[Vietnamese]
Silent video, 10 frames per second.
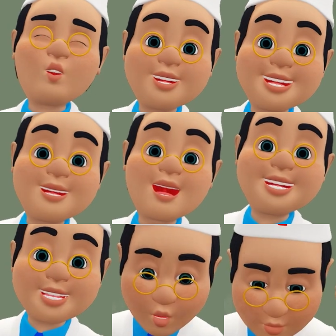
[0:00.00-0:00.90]
nồi nước đã
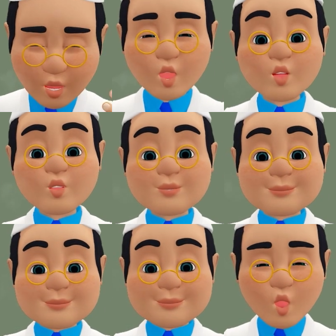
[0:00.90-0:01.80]
được đun sôi
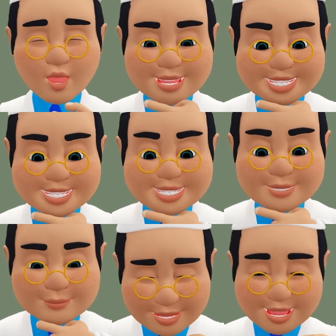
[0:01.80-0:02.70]
khoảng chừng
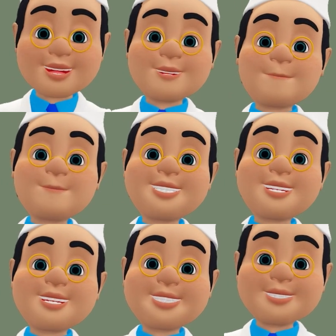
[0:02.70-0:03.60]

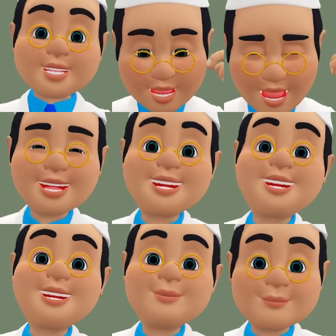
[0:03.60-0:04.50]
200ml nước là được